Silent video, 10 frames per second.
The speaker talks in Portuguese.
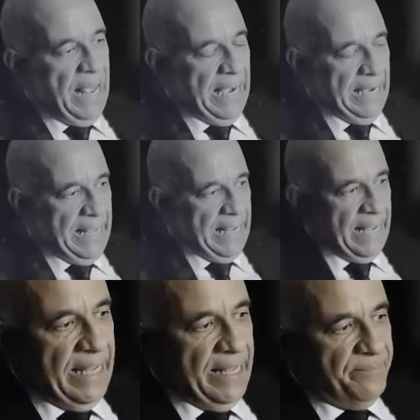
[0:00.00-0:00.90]

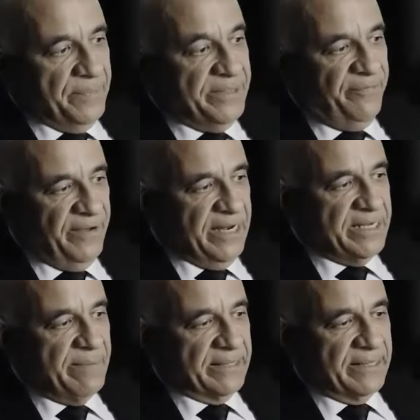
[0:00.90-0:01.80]
ralé,
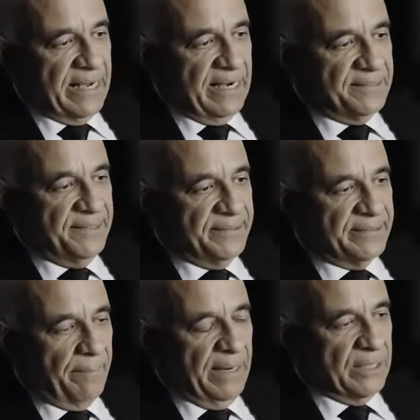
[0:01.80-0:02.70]
diferentemente da classe
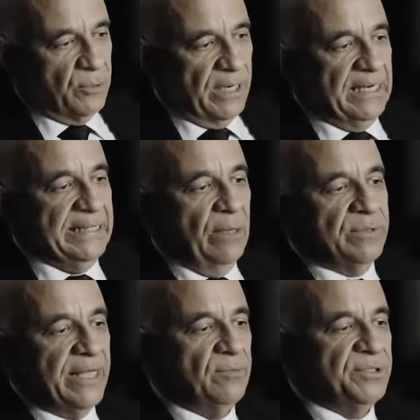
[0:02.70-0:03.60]
trabalhadora, ela não
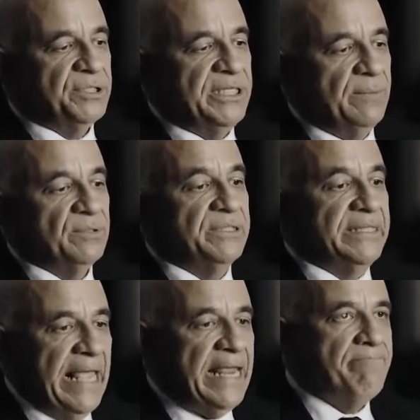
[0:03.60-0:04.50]
tem os estímulos
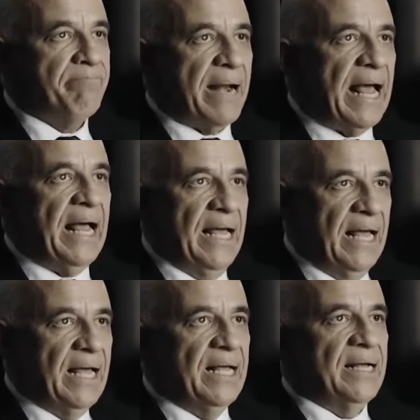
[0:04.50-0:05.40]
nem para
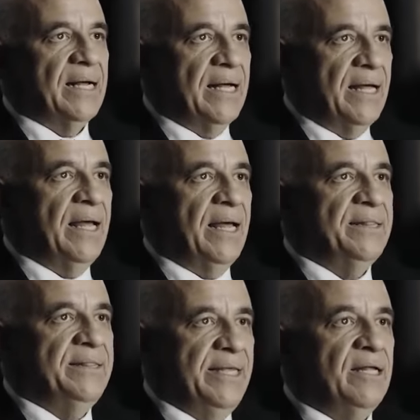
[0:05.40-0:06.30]
é,
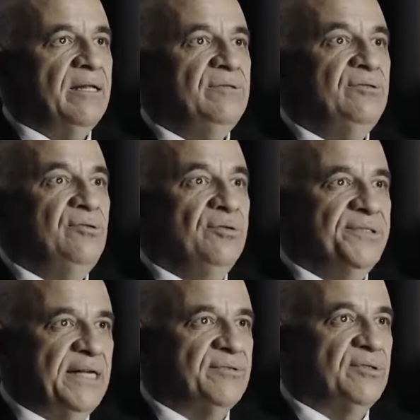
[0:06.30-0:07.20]
ter
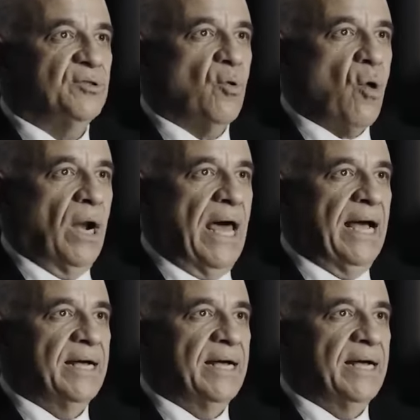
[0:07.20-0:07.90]
sucesso escolar.